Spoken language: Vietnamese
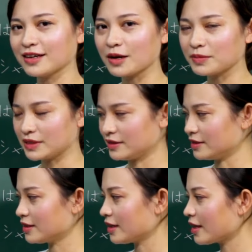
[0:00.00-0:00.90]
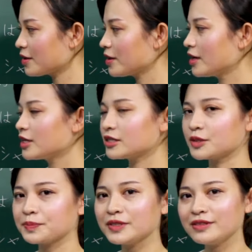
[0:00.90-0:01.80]
âm nhé.
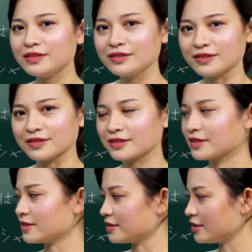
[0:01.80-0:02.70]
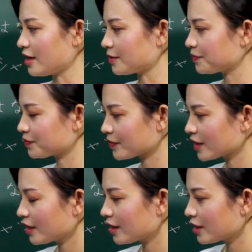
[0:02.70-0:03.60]
Spoon, được chưa?
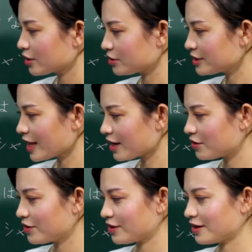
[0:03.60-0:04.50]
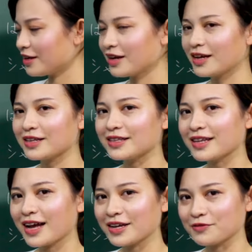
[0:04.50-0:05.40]
Con dao,
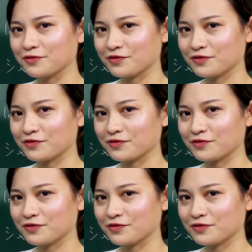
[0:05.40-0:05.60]
knife,